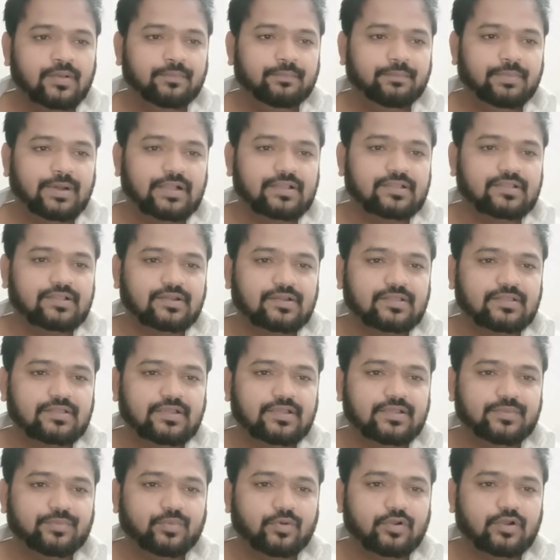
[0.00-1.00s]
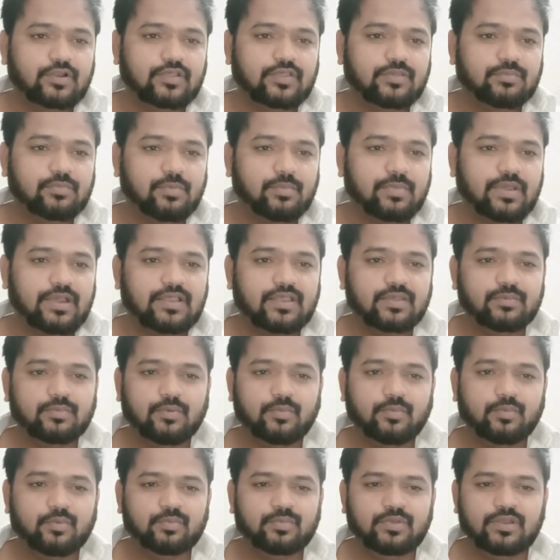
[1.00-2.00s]
बात करते हैं पॉलिसी में
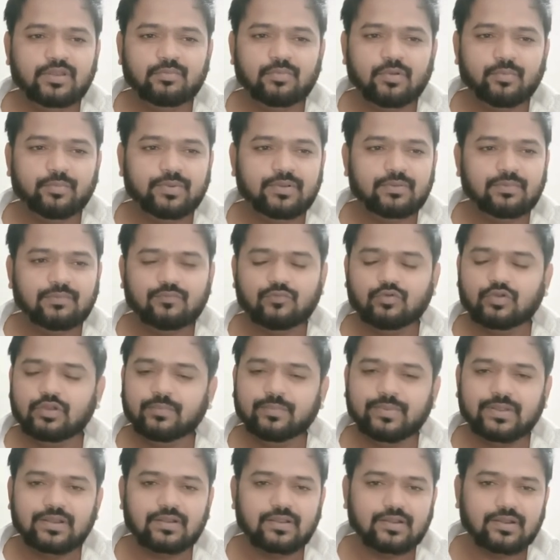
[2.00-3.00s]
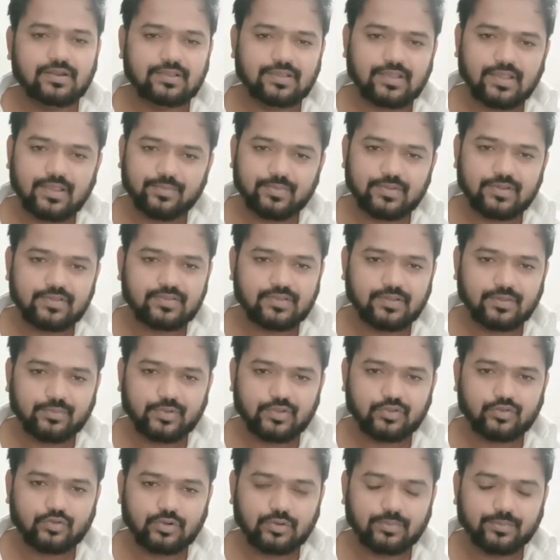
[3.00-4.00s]
मैक्सिमम मिनिमम प्रीमियम वो डिपेंड करता है आपके
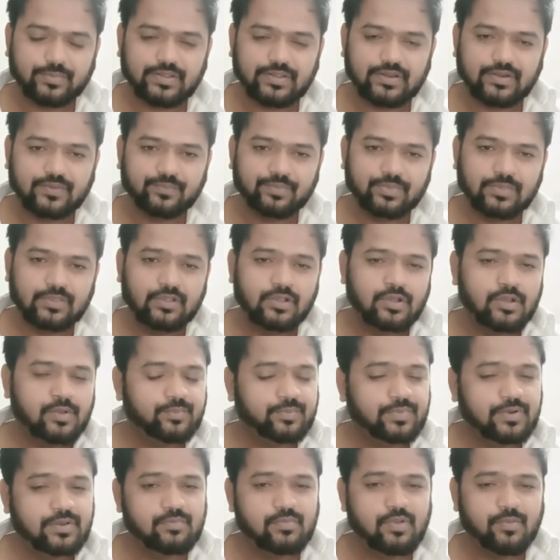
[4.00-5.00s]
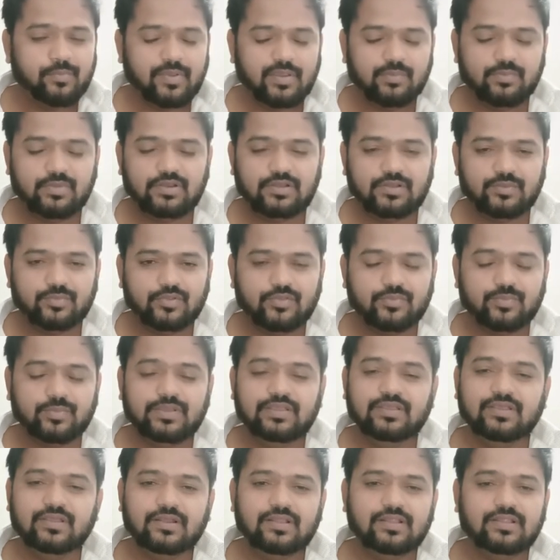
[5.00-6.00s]
सामाश्योर पर प्रीमियम पेमेंट हम इसमें
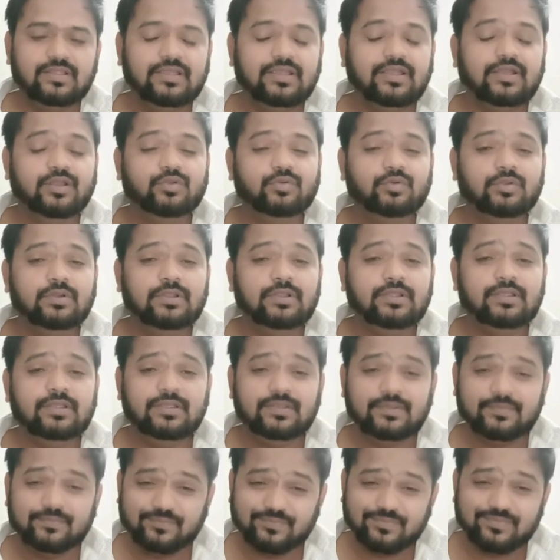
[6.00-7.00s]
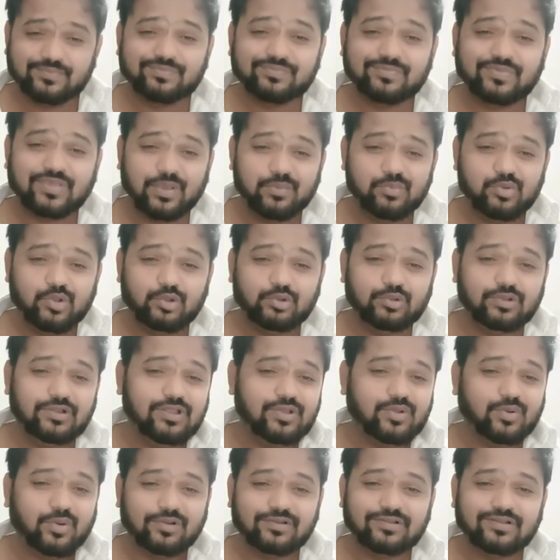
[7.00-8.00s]
ईयरली एनुअली सेमी एनुअली
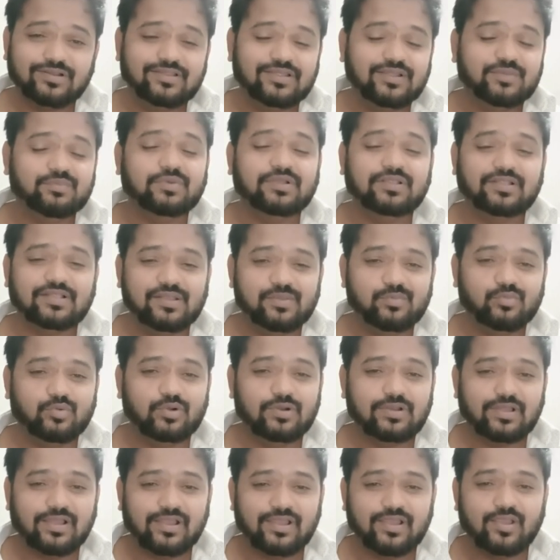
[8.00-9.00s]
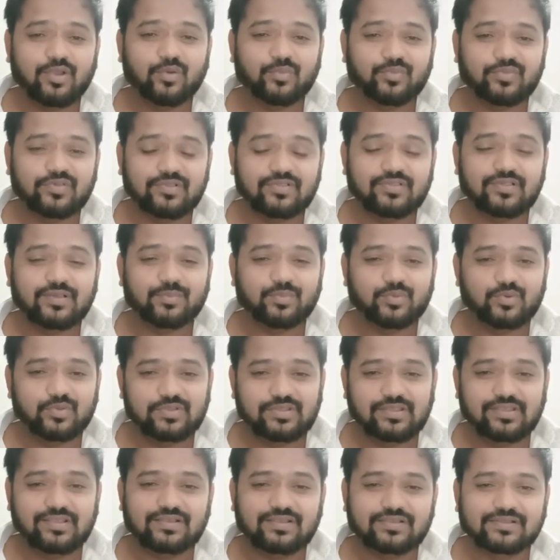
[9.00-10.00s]
क्वार्टरली एंड मंथली मोड के ऑप्शन आपको
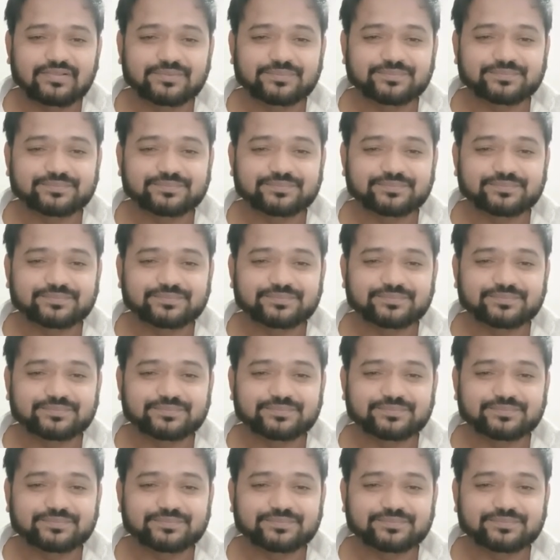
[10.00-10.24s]
दिए गए हैं